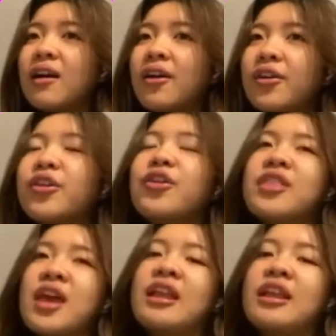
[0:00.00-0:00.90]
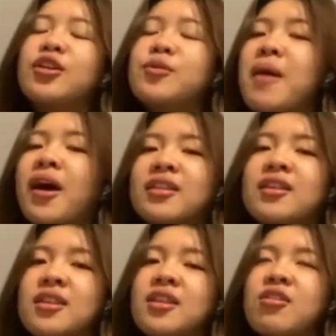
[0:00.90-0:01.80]
yun yung dahilan kung bakit
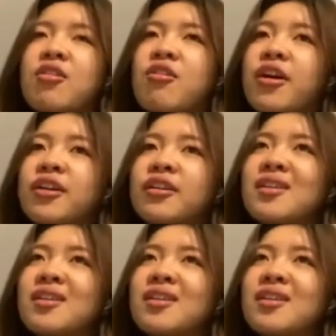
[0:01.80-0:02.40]
nandito ako ngayon.